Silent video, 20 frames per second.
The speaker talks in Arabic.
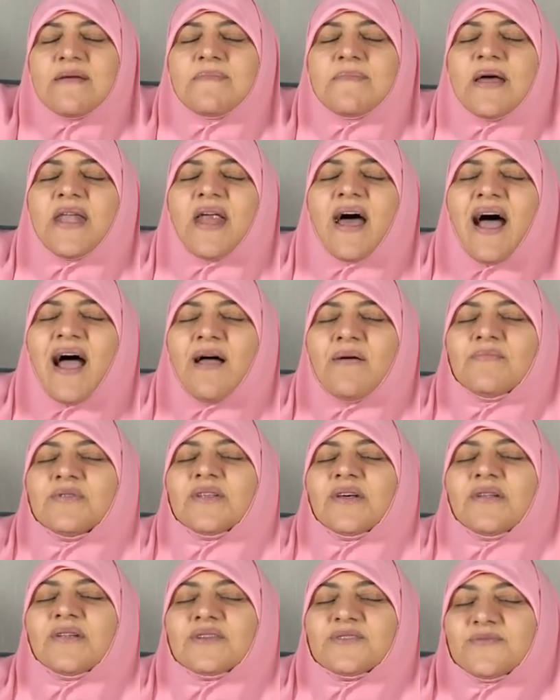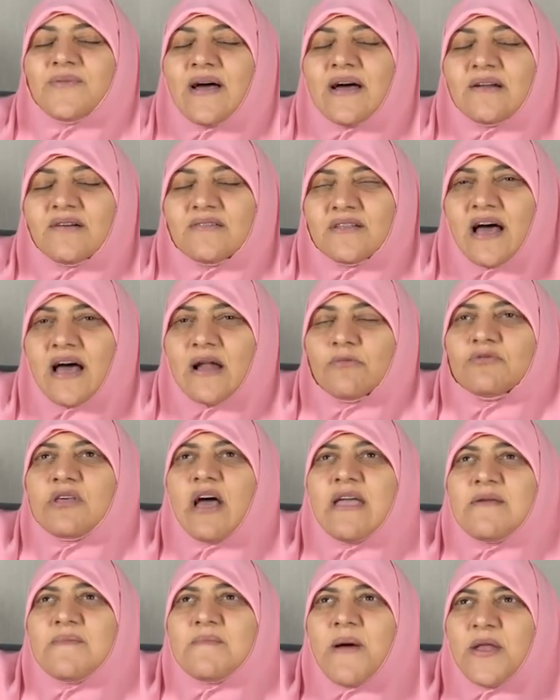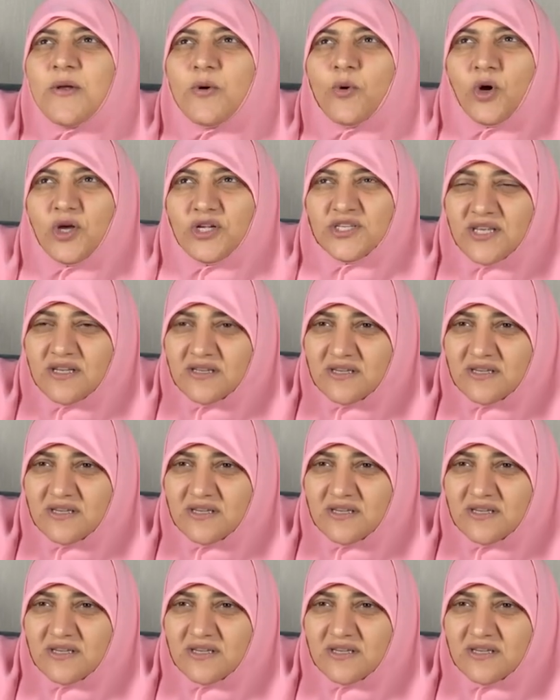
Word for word: ودايما احمد الله سبحانه وتعالى ودايما